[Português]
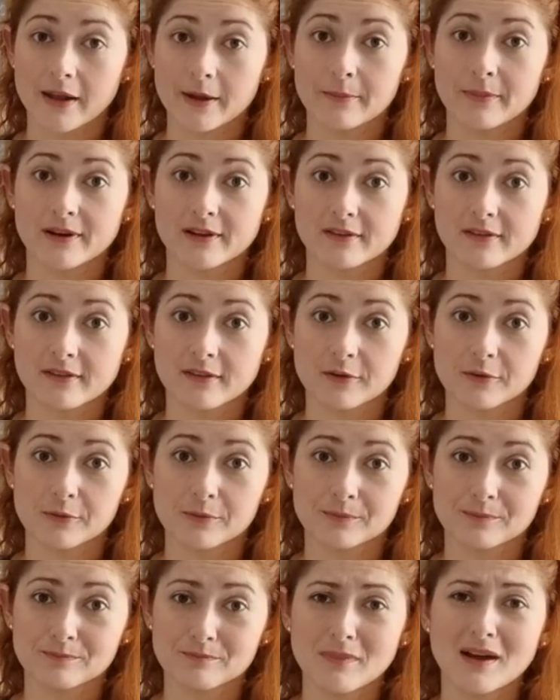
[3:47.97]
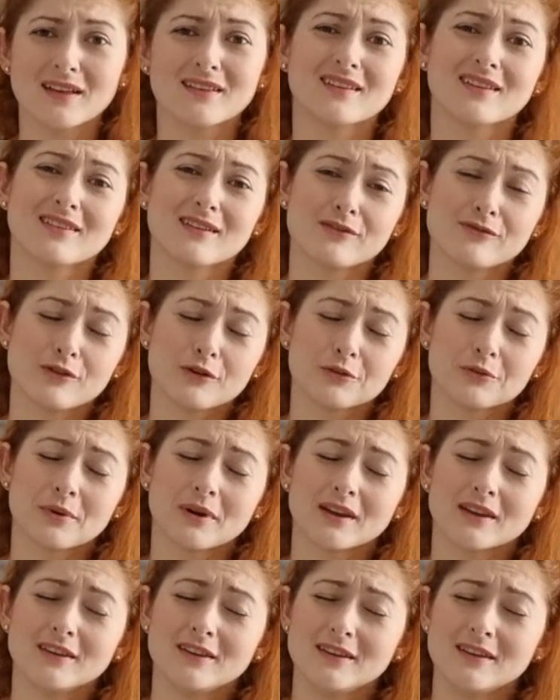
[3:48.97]
né, Brasil? Mas essa
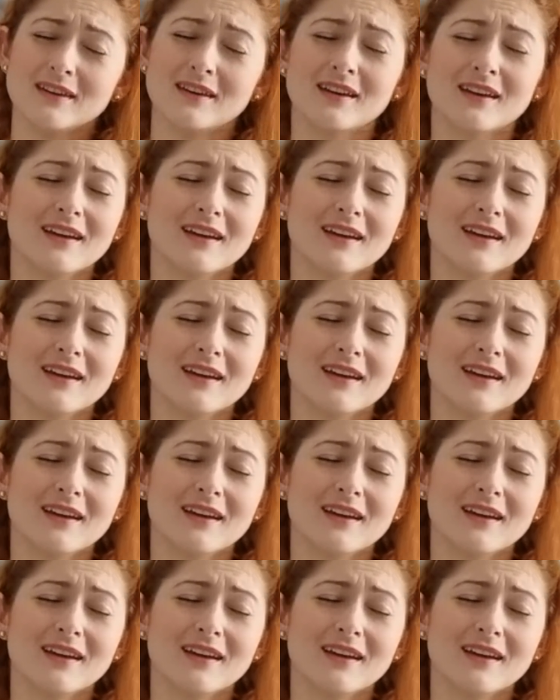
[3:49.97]
foto aí.